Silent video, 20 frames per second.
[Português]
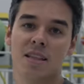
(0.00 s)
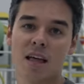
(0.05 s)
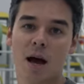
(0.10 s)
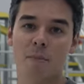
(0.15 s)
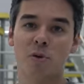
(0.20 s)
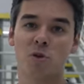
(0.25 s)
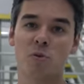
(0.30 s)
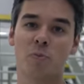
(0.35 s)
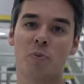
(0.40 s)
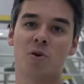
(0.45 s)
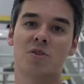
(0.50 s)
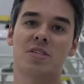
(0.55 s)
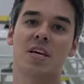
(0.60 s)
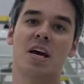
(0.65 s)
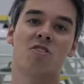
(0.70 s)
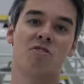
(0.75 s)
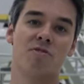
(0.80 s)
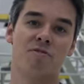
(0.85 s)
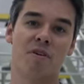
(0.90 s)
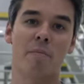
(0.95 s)
etapa do
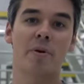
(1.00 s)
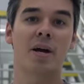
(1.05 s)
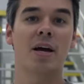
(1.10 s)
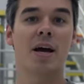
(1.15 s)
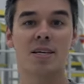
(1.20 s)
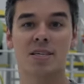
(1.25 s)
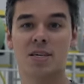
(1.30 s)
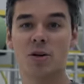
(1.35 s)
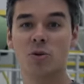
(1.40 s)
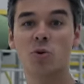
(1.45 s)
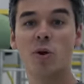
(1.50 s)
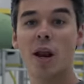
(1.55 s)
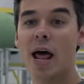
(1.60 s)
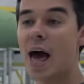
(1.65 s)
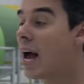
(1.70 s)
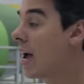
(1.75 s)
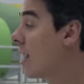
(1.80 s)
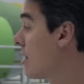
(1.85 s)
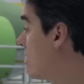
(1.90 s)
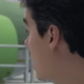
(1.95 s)
processo de fabricação do
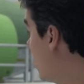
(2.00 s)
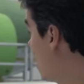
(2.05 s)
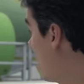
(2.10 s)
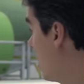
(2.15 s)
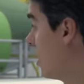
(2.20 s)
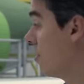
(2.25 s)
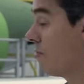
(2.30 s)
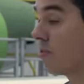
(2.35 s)
Legacy aqui,